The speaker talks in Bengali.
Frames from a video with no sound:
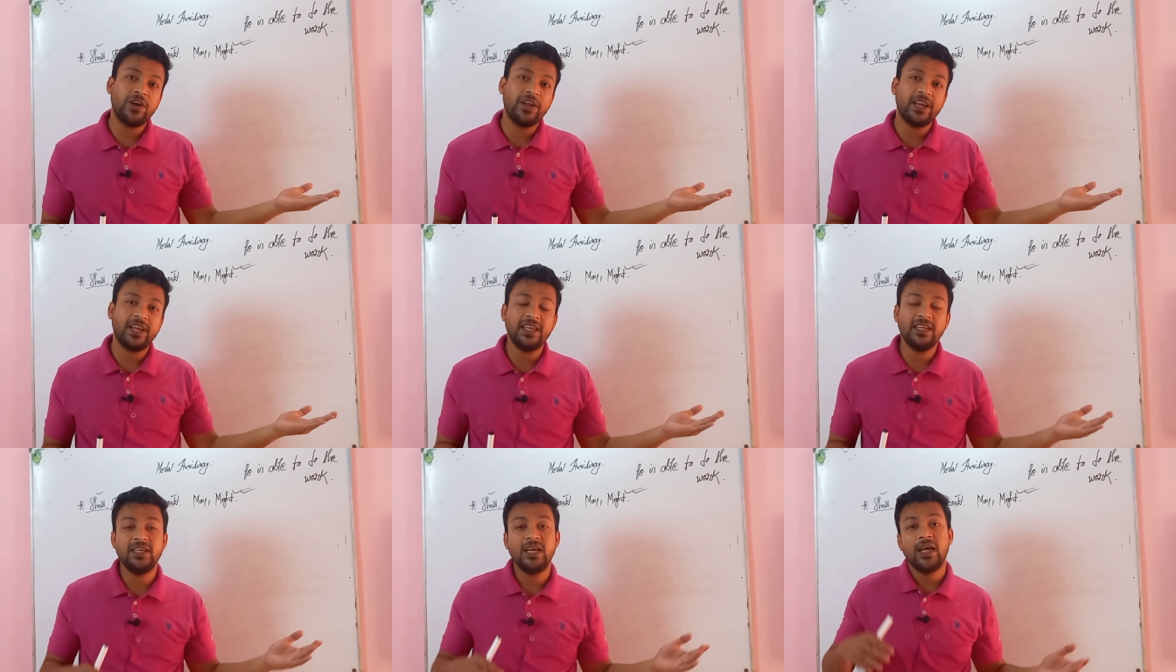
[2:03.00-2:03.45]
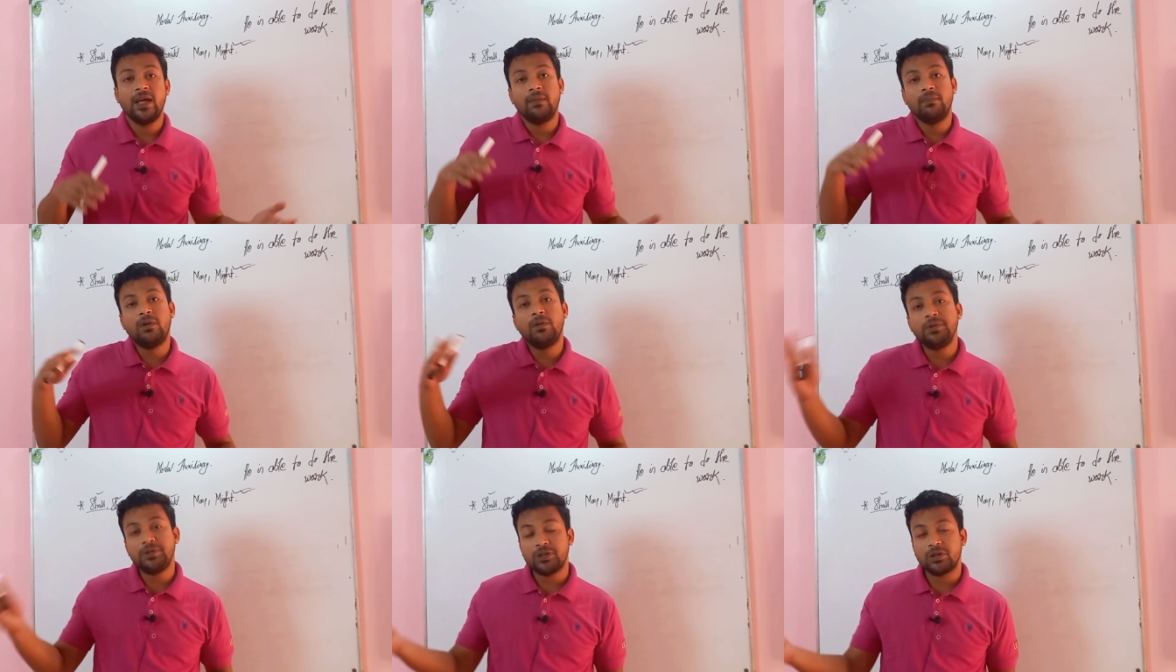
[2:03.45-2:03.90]
হয় নাই
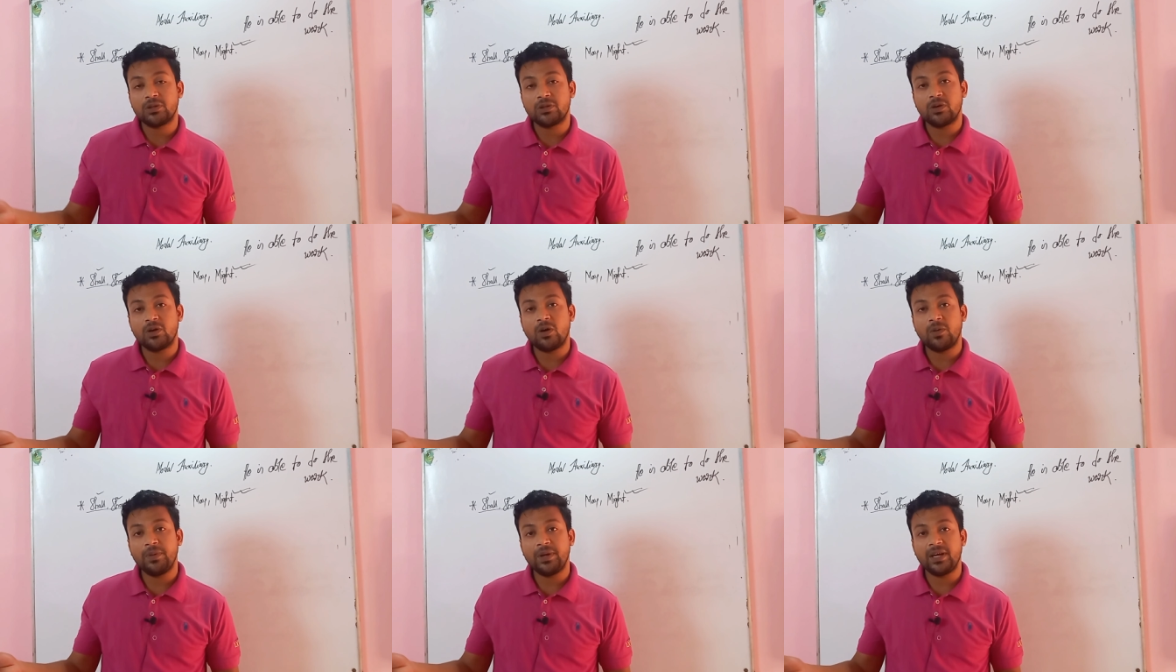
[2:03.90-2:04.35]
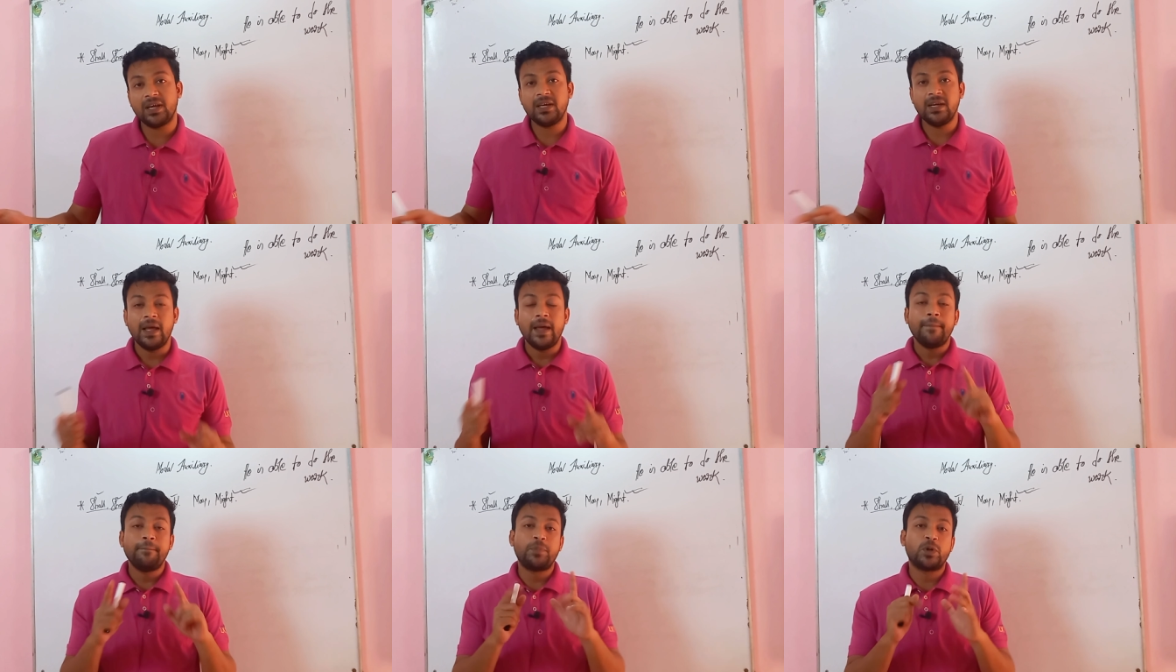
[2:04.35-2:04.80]
ভবিষ্যতেও হবে না
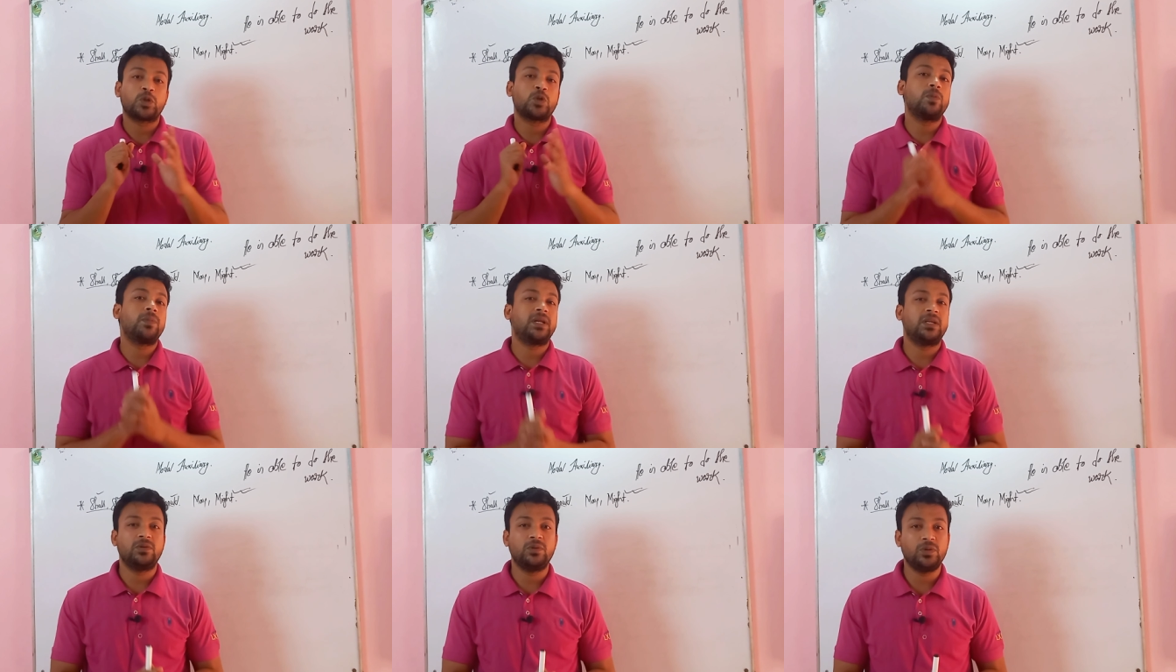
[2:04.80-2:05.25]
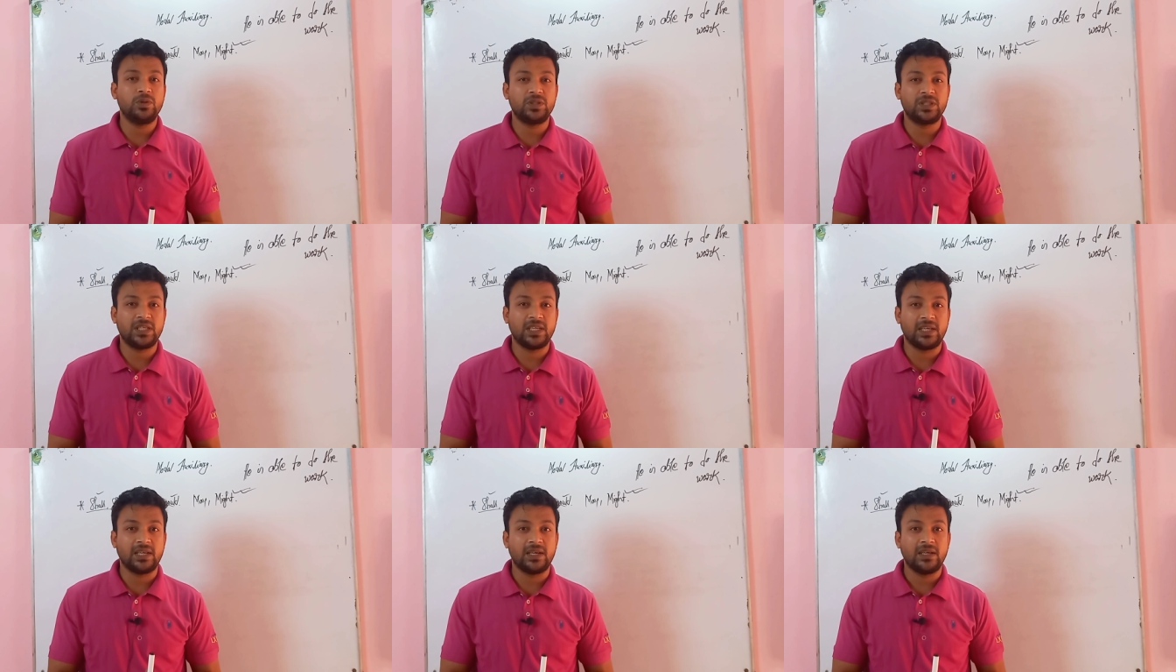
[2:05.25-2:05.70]
বর্তমানেও
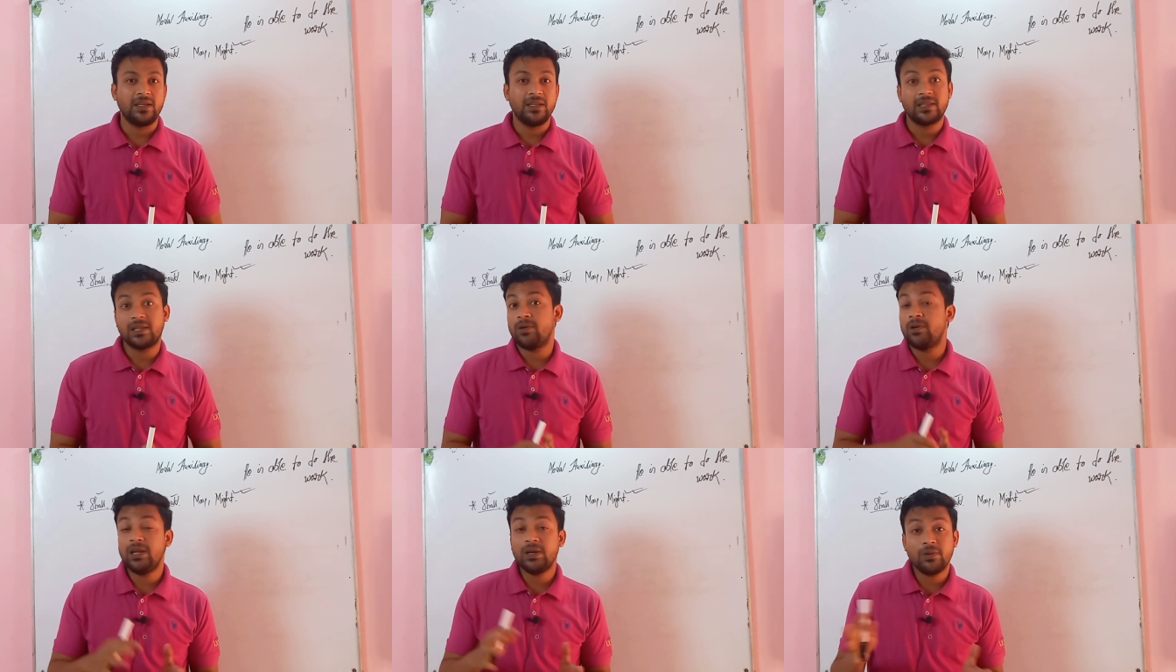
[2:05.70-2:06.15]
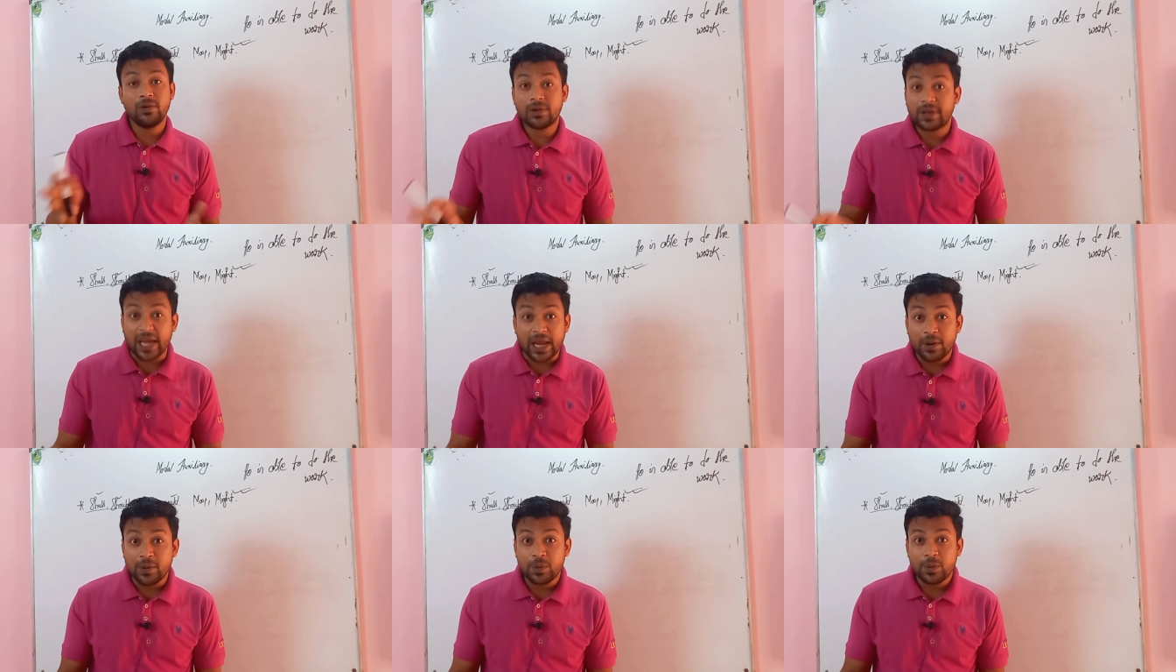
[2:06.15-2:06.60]
হচ্ছে না তাহলে এগুলো
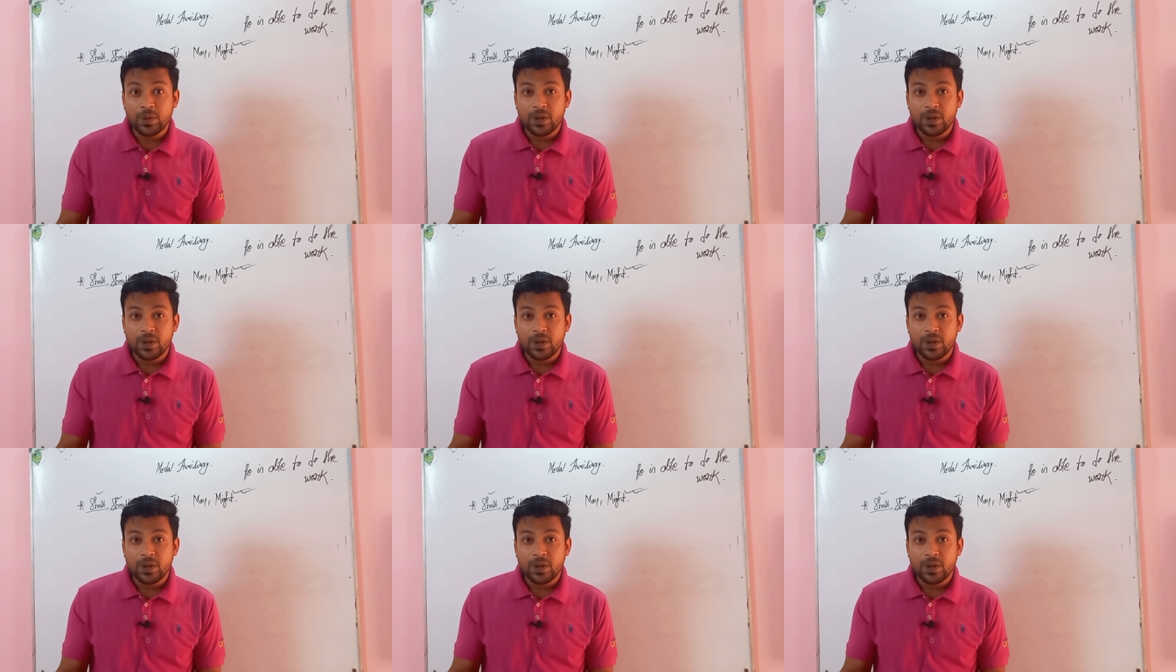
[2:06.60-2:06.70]
কেন